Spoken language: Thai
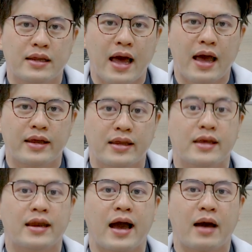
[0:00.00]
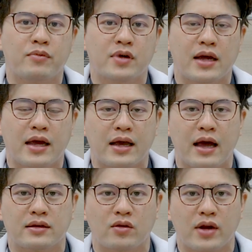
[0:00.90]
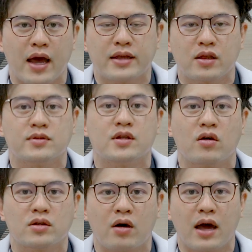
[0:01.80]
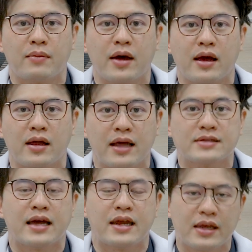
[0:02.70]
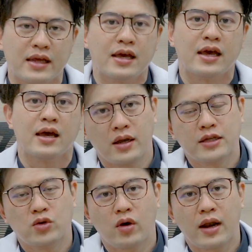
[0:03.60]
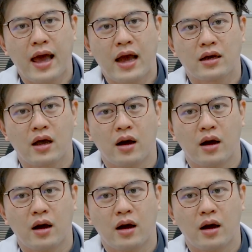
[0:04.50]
ได้ดีนะครับเพื่อให้การคนไข้ตอบสนองต่อการผ่ารักษาได้ดีคือในช่วงแรก